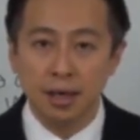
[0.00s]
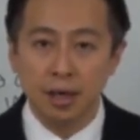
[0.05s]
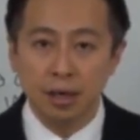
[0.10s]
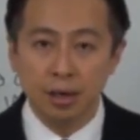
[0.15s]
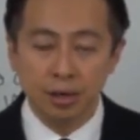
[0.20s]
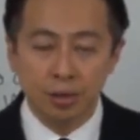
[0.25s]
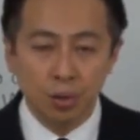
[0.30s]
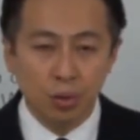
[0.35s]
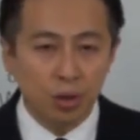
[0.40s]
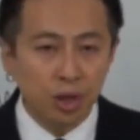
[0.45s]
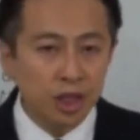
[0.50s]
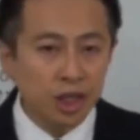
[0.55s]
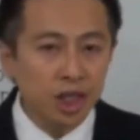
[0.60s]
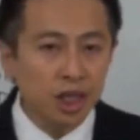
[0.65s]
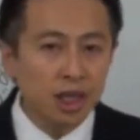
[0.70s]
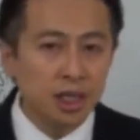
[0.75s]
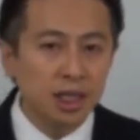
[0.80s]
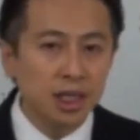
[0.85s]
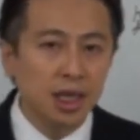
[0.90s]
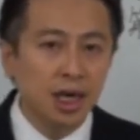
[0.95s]
いやそこに
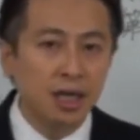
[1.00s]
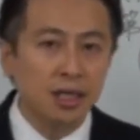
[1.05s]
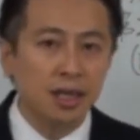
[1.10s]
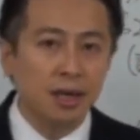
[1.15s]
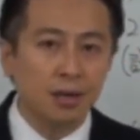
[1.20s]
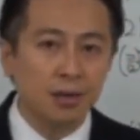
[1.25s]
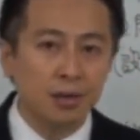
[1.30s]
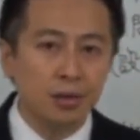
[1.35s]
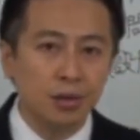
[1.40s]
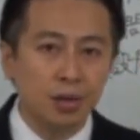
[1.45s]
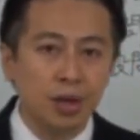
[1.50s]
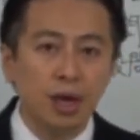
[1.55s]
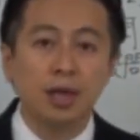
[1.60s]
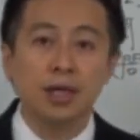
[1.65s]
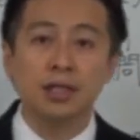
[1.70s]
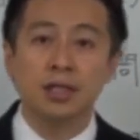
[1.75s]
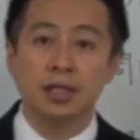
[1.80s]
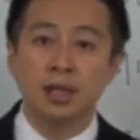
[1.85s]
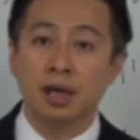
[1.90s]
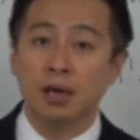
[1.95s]
シナジーが働くっていう
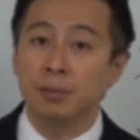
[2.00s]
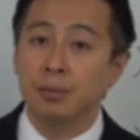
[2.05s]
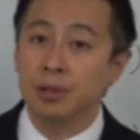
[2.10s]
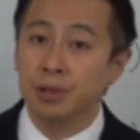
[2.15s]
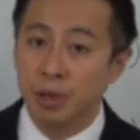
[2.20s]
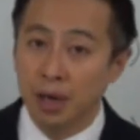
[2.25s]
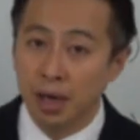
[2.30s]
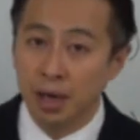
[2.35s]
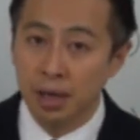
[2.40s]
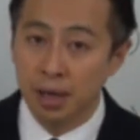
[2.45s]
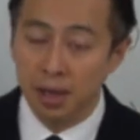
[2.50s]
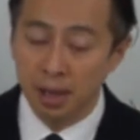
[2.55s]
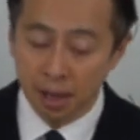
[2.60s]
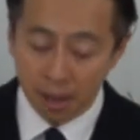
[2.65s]
話になりますよね。